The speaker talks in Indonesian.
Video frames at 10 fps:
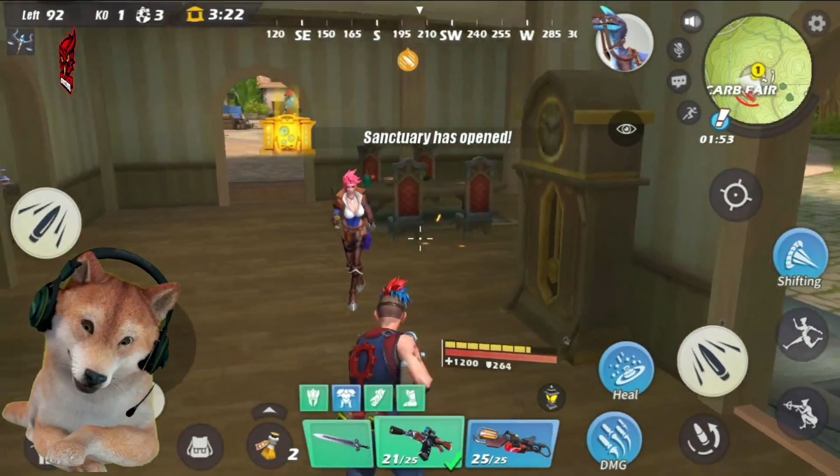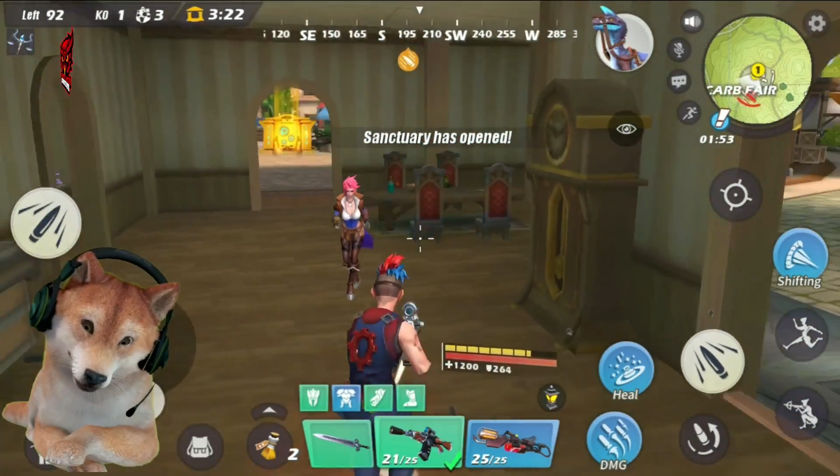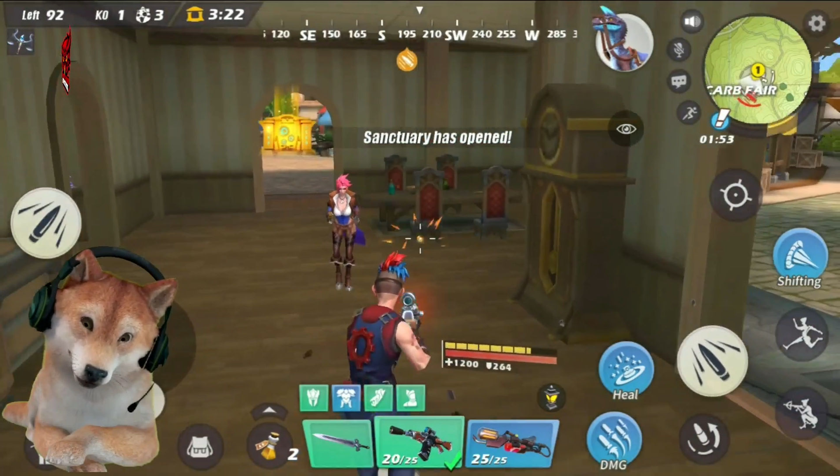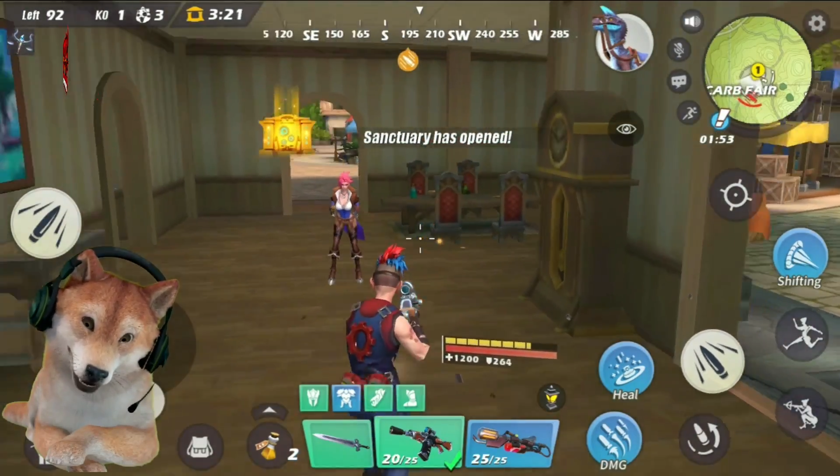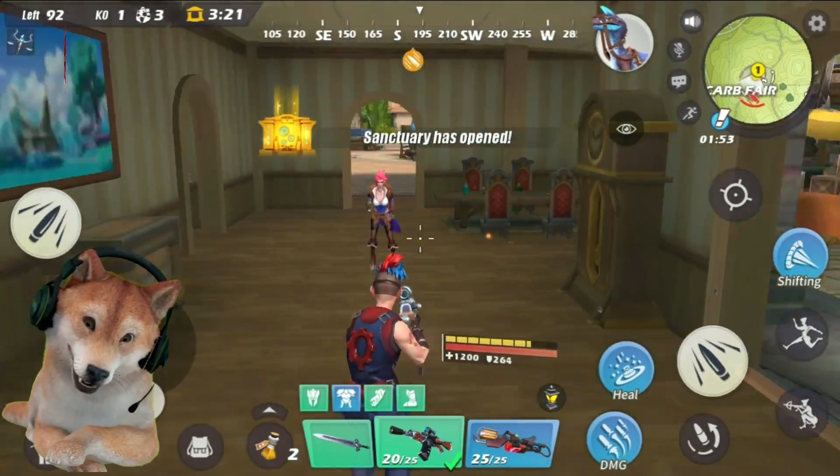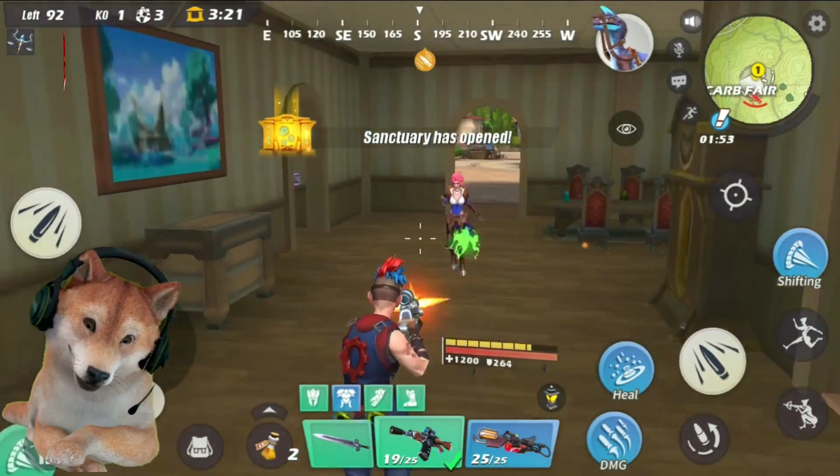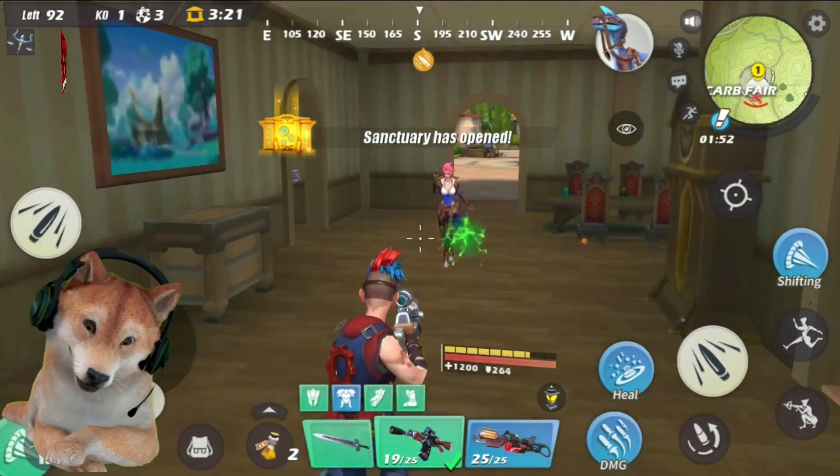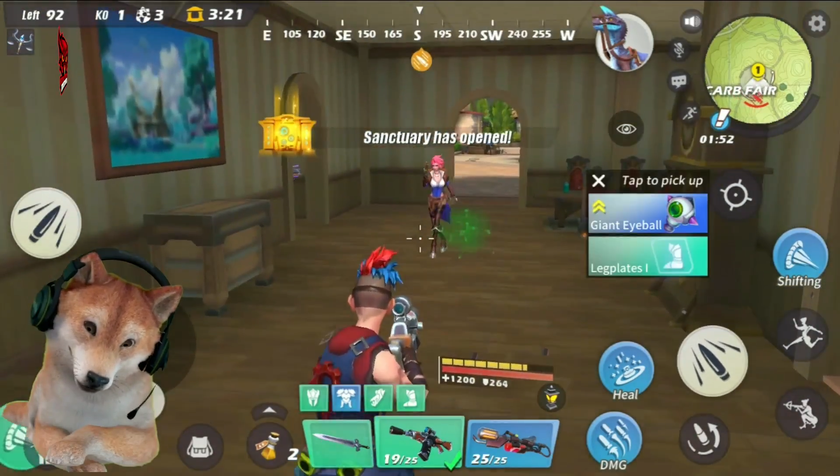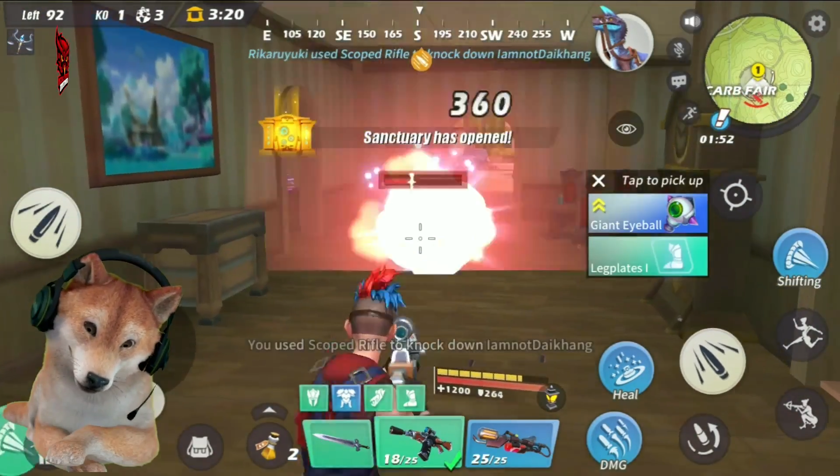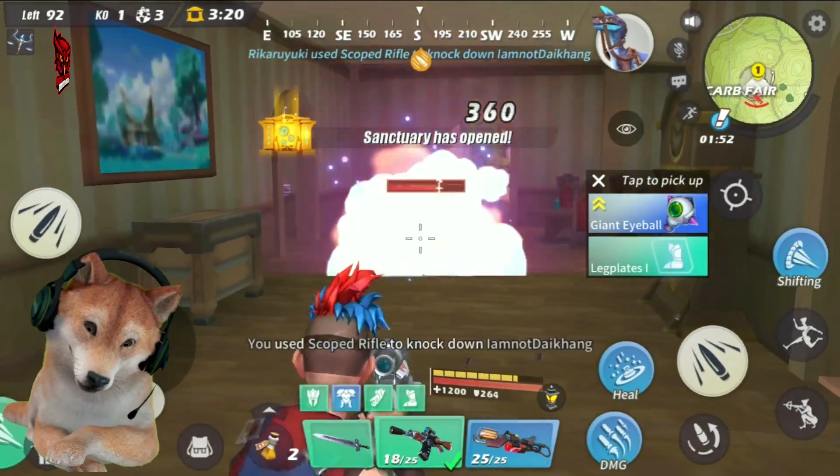susah sih
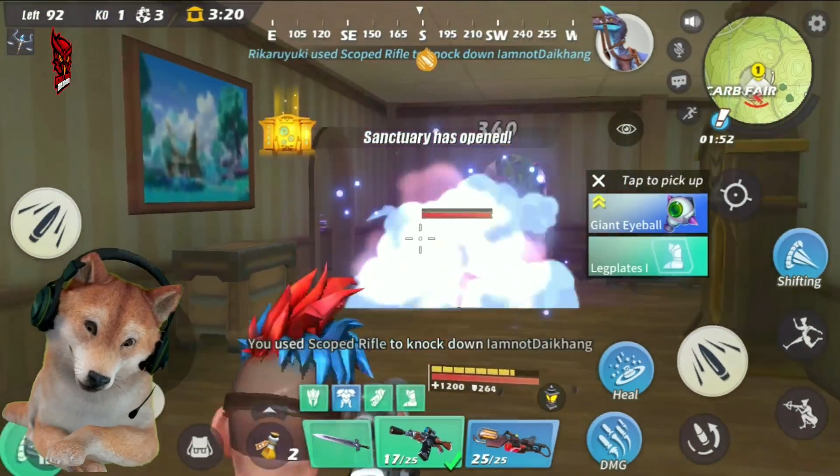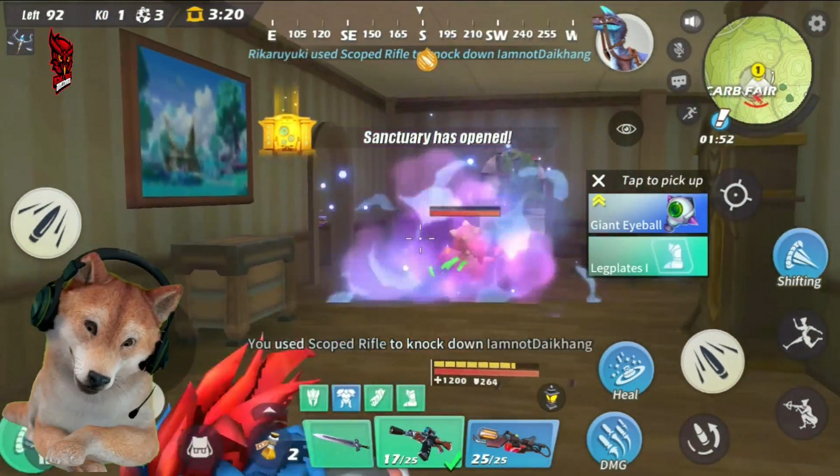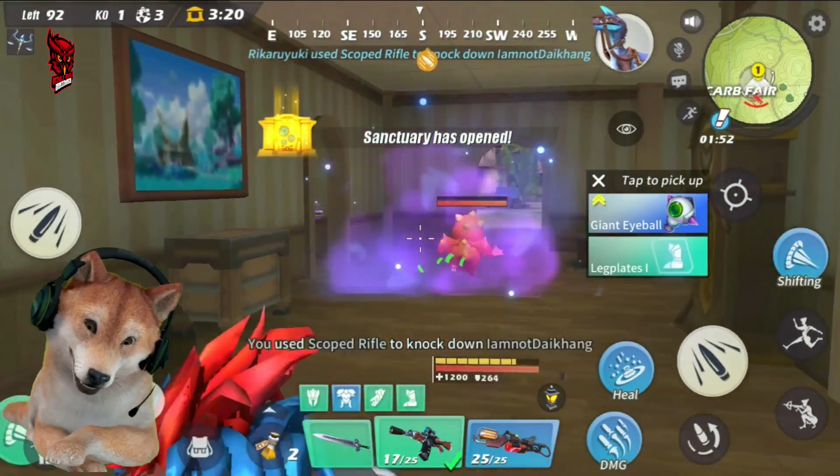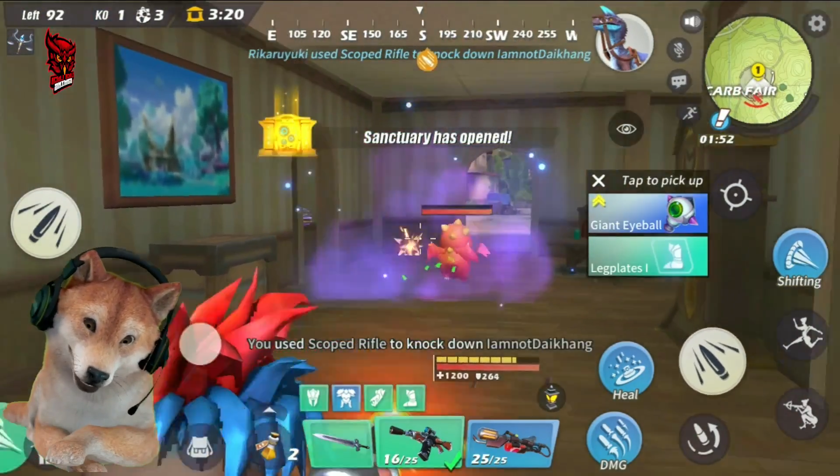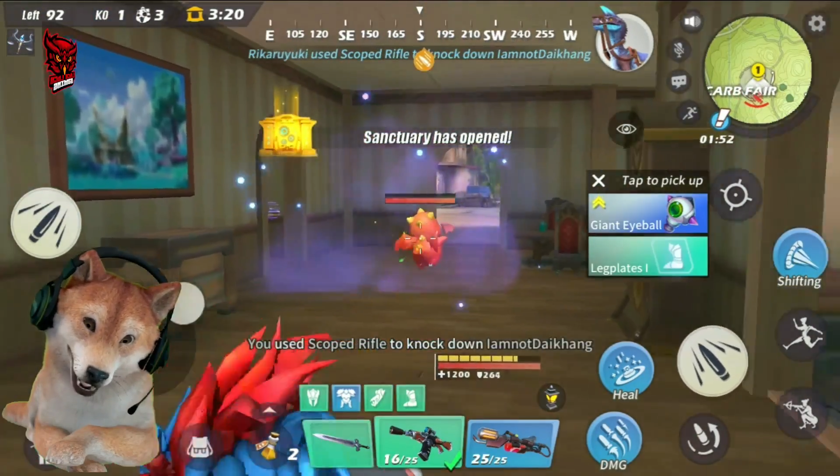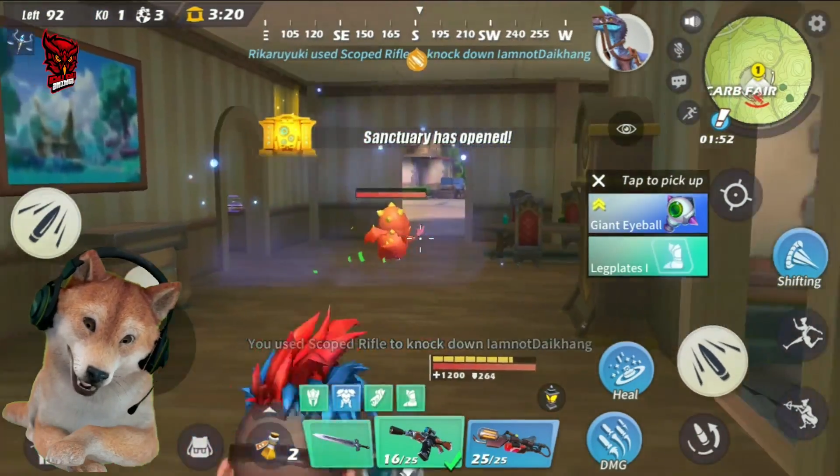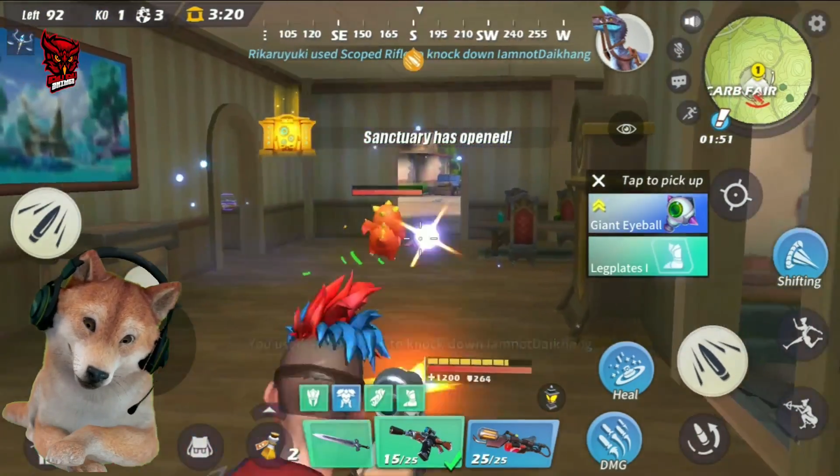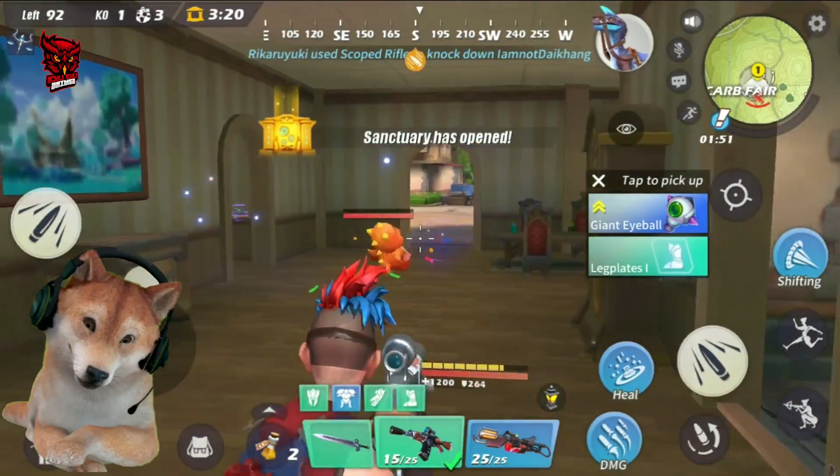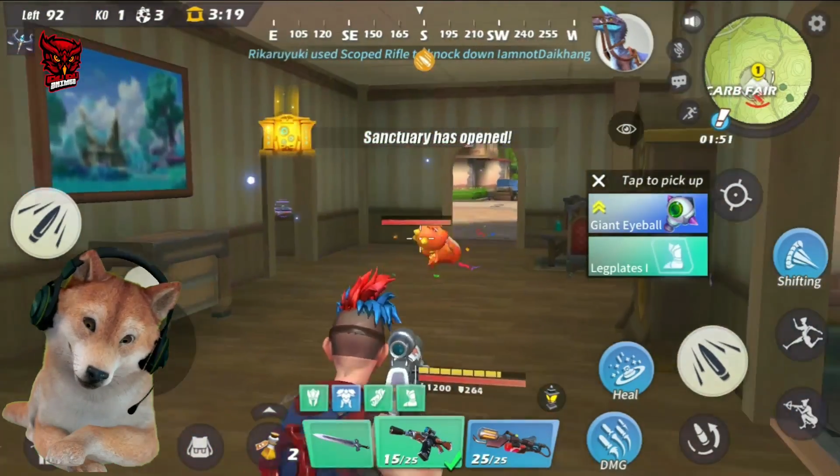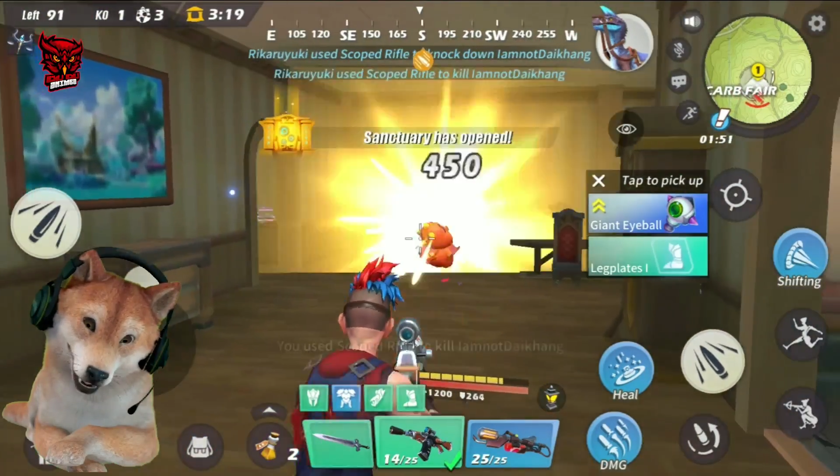bukan gitu
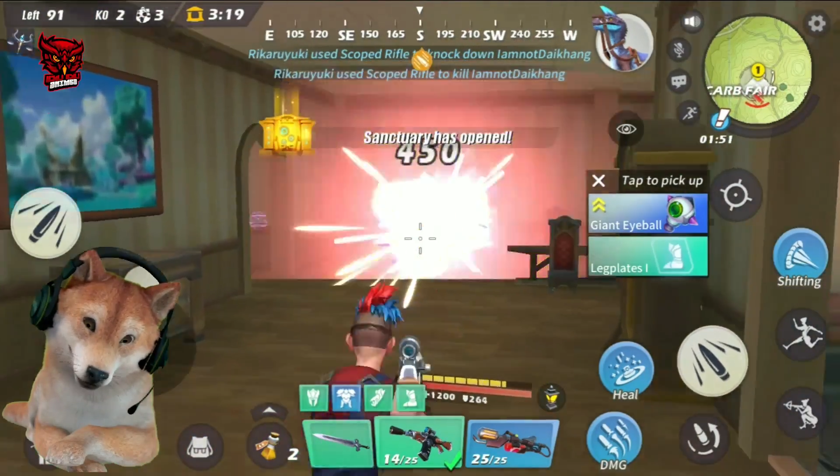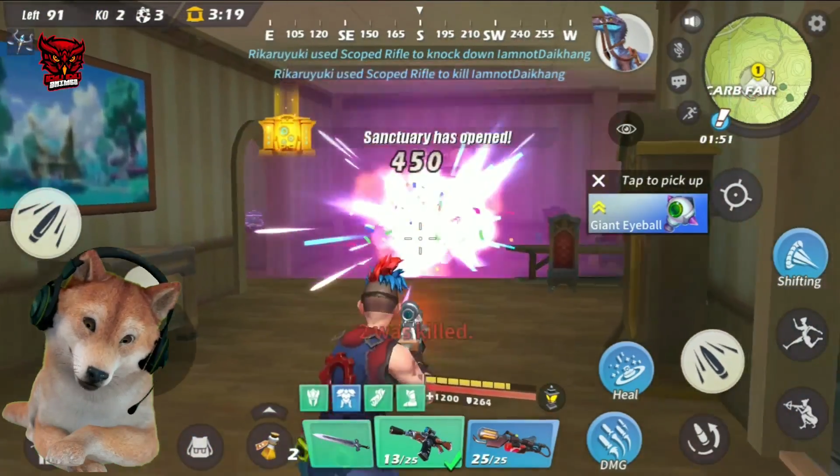dia